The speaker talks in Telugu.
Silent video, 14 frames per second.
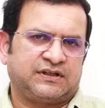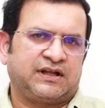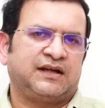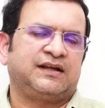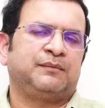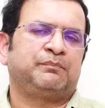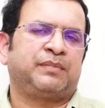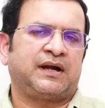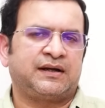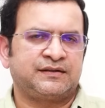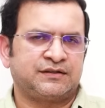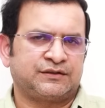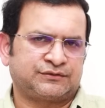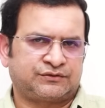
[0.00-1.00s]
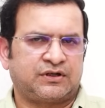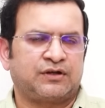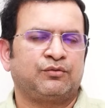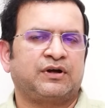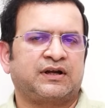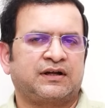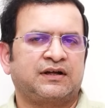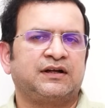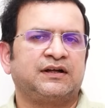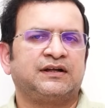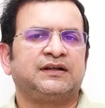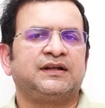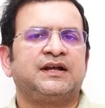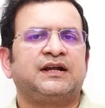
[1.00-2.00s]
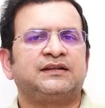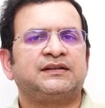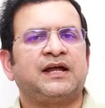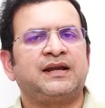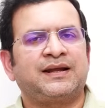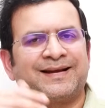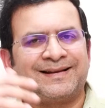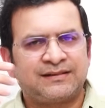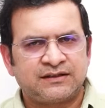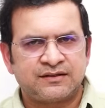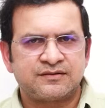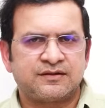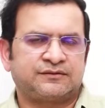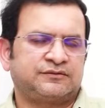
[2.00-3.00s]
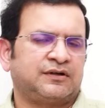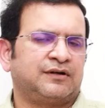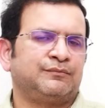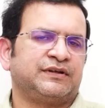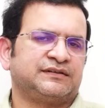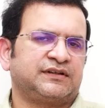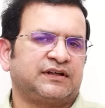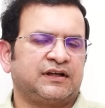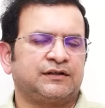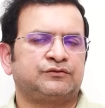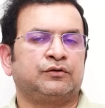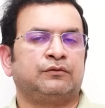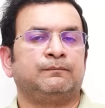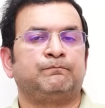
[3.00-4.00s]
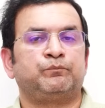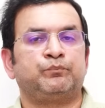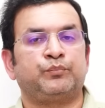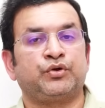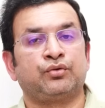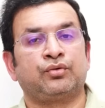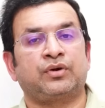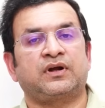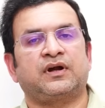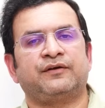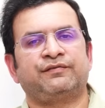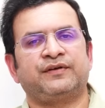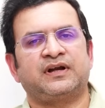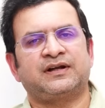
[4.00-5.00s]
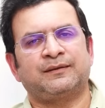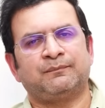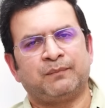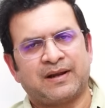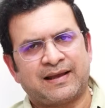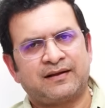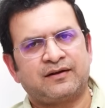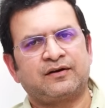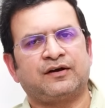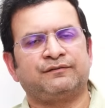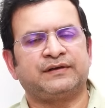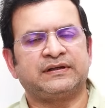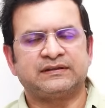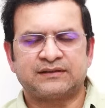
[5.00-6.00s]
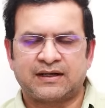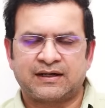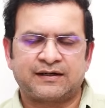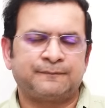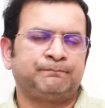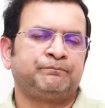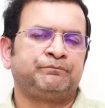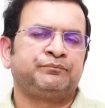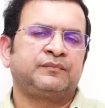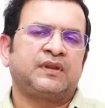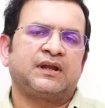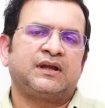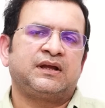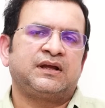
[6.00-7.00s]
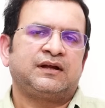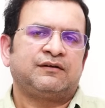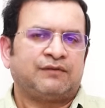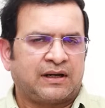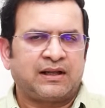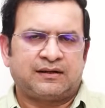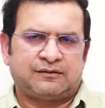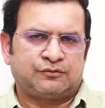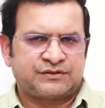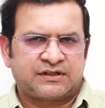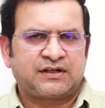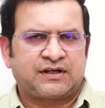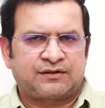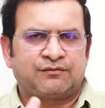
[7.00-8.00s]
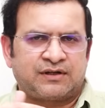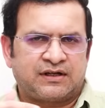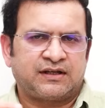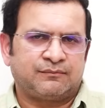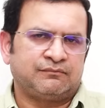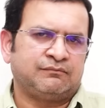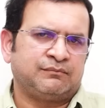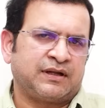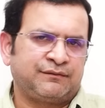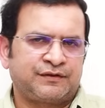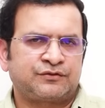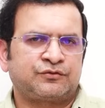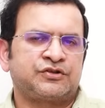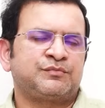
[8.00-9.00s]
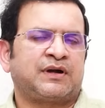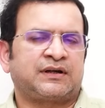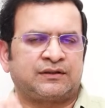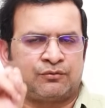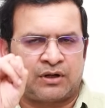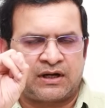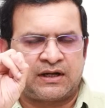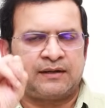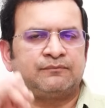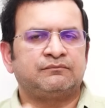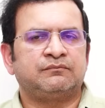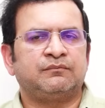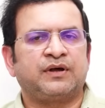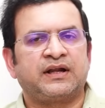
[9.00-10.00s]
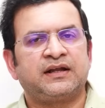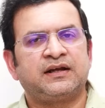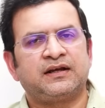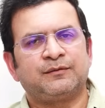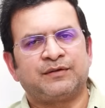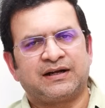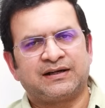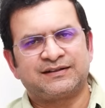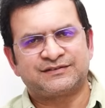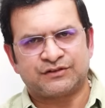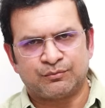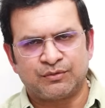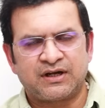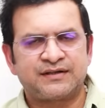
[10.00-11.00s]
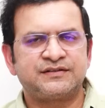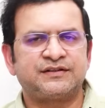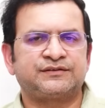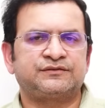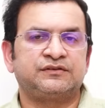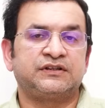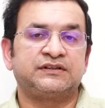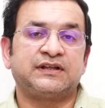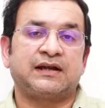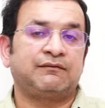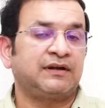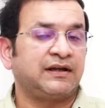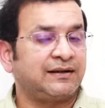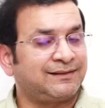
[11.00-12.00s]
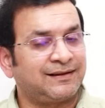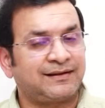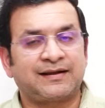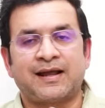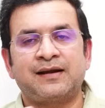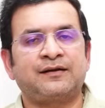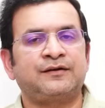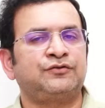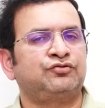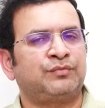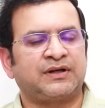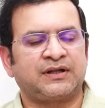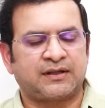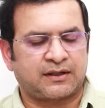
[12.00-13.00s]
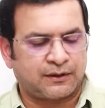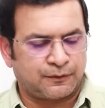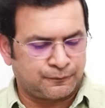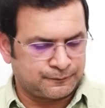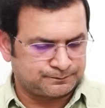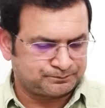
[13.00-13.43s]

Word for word: దాన్ని పాడు చేస్తున్నాం ఒక రకంగా దాన్ని కల్తీ చేస్తున్నాం బేసిక్లీ సో ప్యూర్ కాఫీ అంటే బ్లాక్ కాఫీ తాగడం వల్ల వచ్చేటటువంటి బెనిఫిట్స్ గురించి మాట్లాడతాం ఒకటి బ్రెయిన్ని బాగా స్టిమ్యులేట్ చేస్తుంది దానివల్ల ఎట్టి క్యాలరీస్ మనకి రావు